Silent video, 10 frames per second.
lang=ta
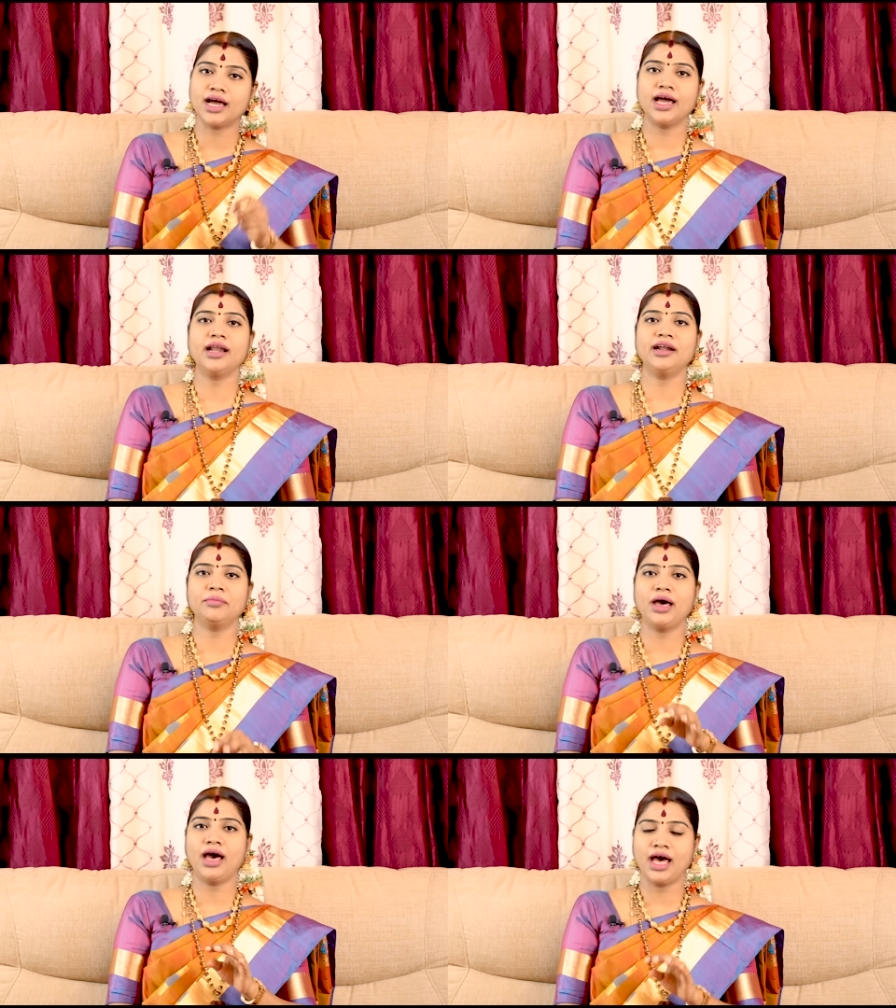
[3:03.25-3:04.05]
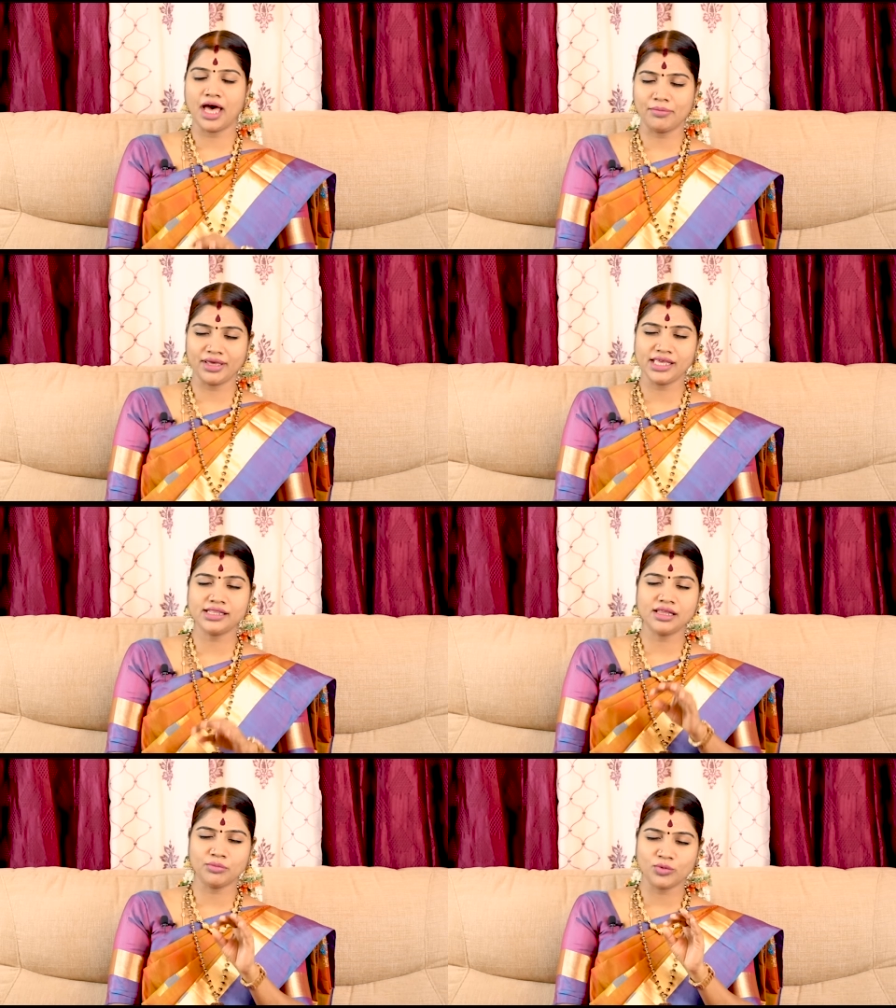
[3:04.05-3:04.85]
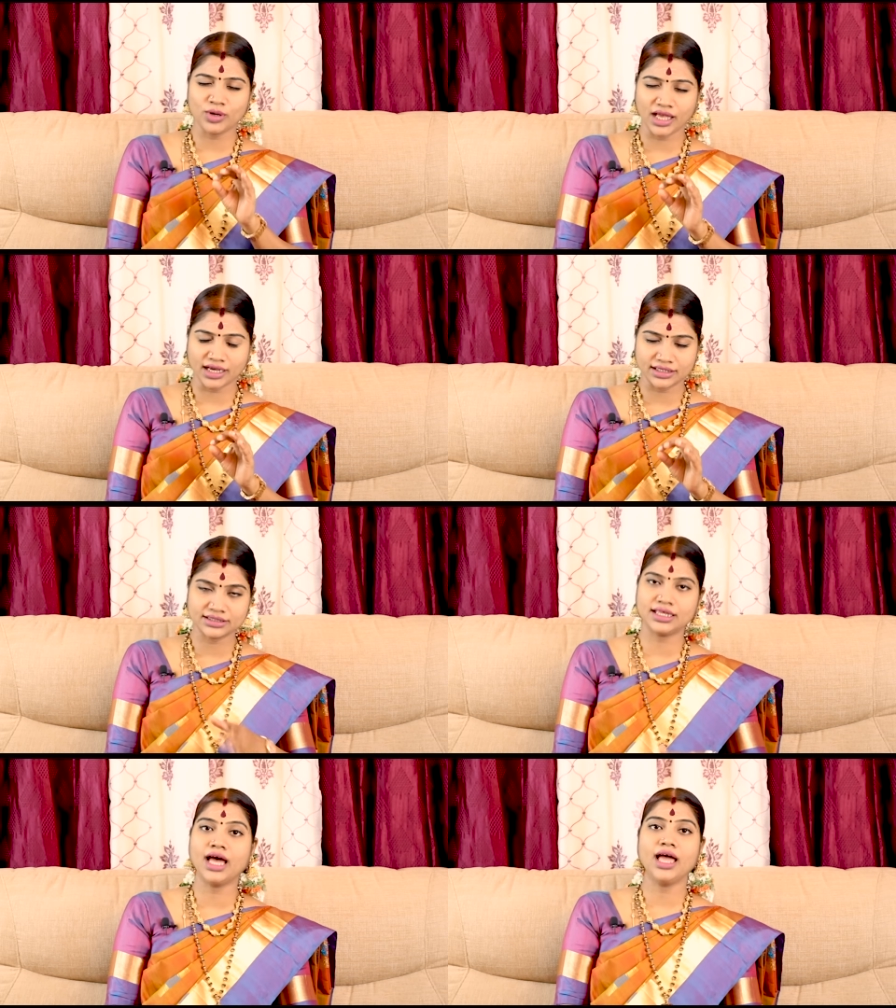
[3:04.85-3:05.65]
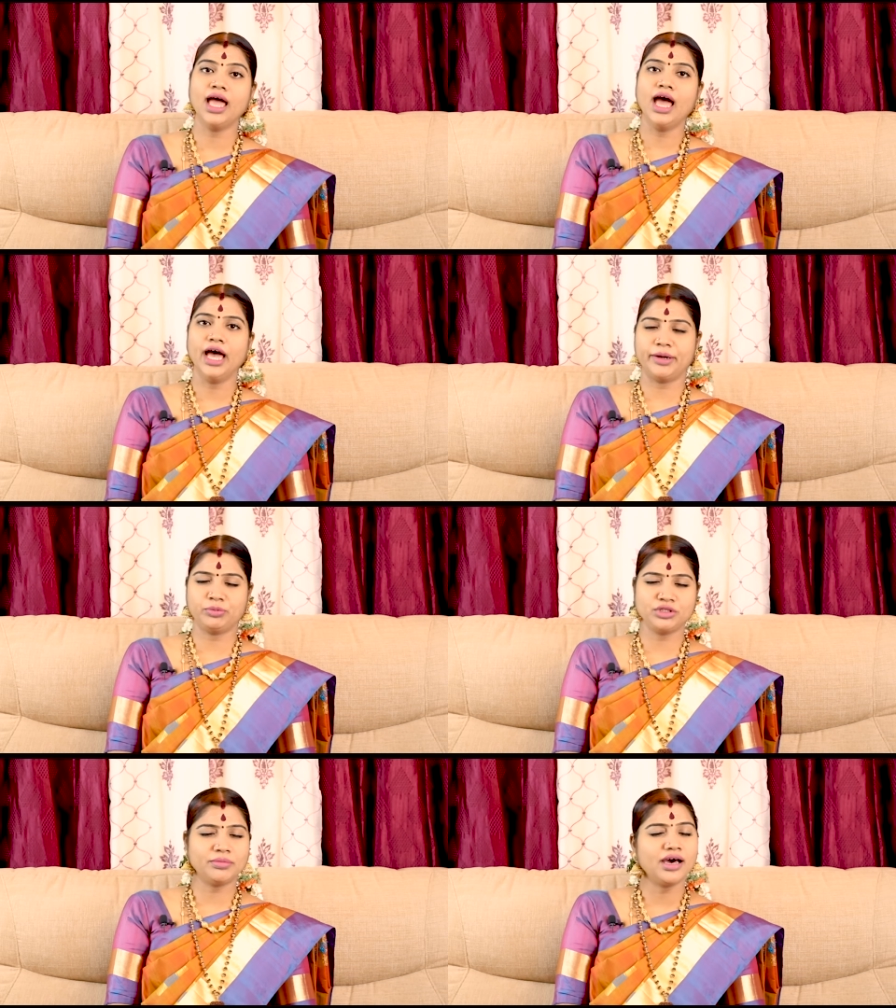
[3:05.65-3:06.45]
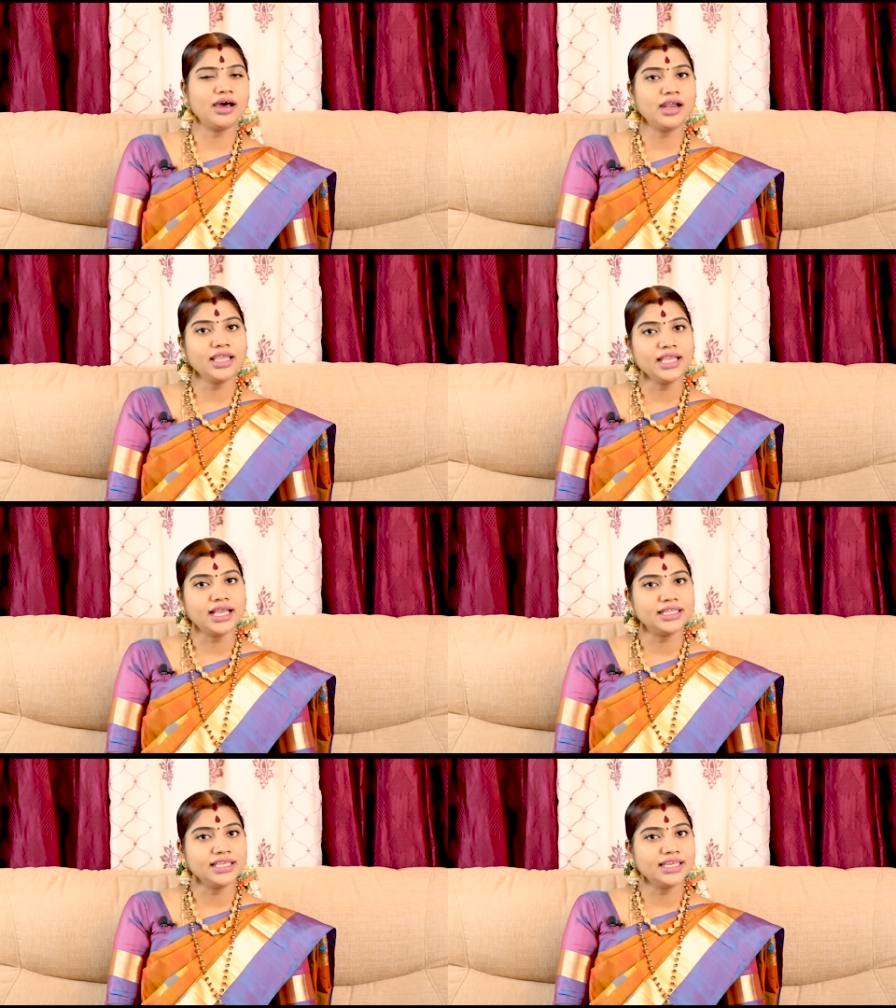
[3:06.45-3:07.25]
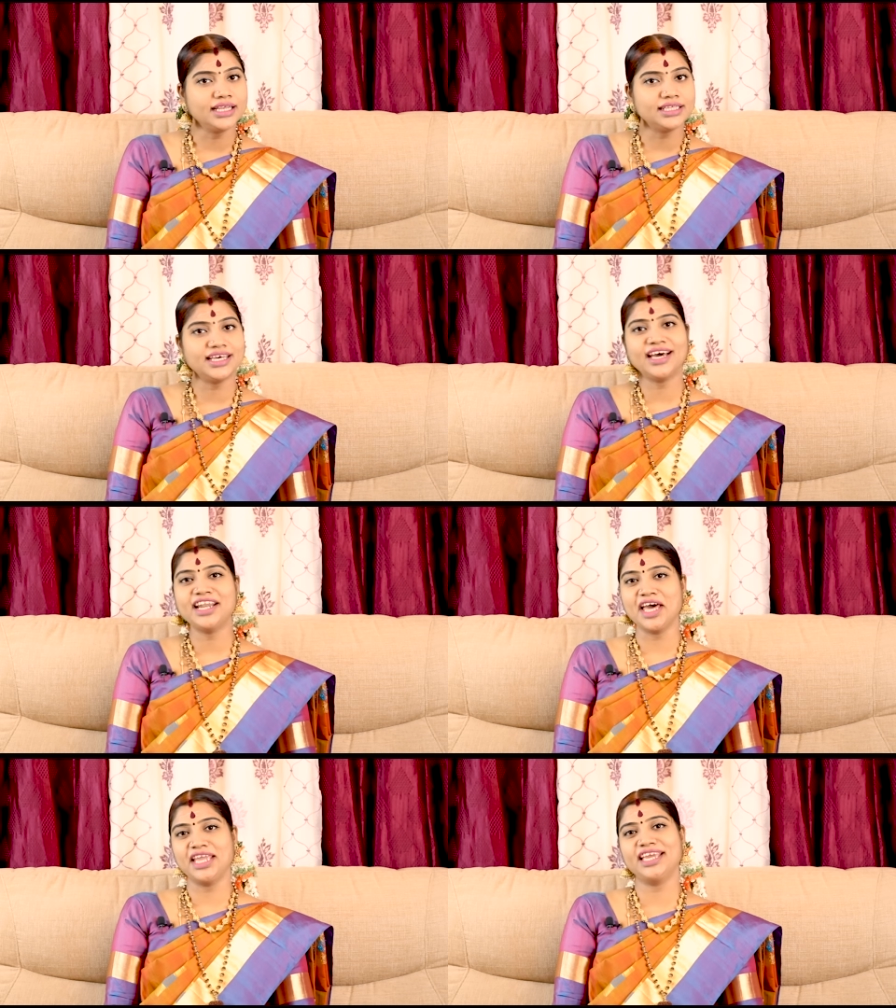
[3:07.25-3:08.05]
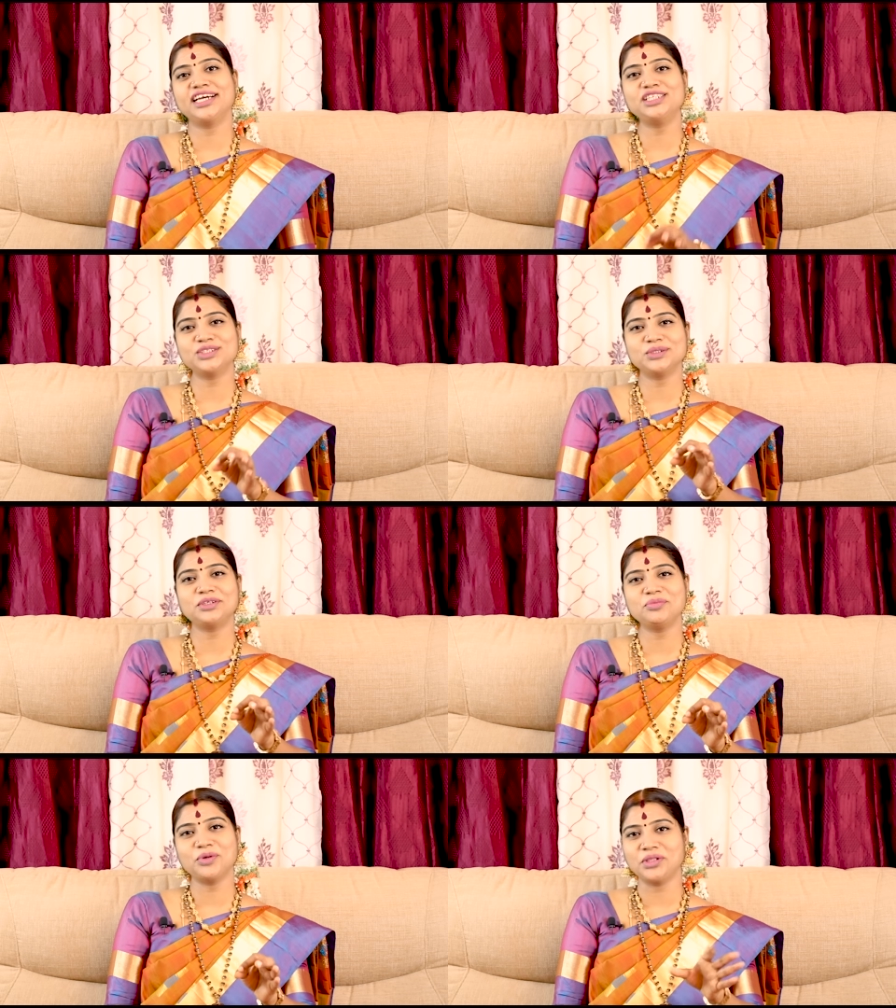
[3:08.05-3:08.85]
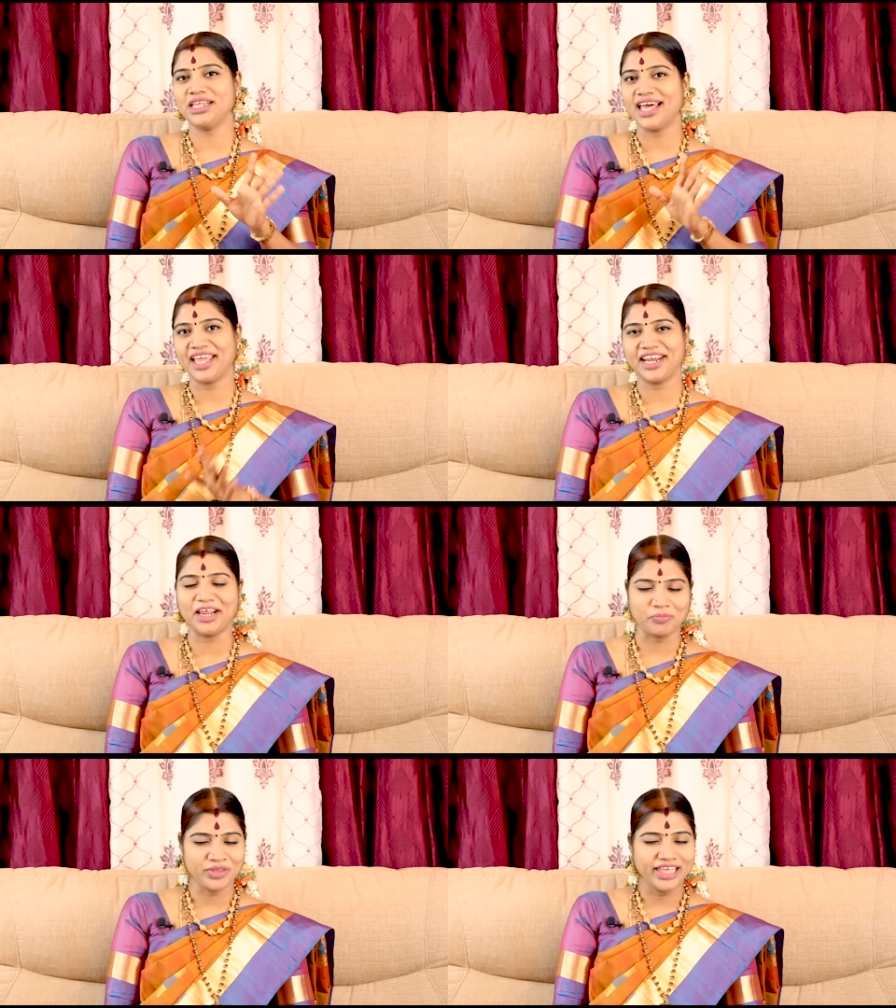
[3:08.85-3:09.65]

காரணமாக அமைந்த மூல கர்த்தா அற்புதமான இக்கதையின் கதாநாயகன் சுந்தரமூர்த்தி நாயனர்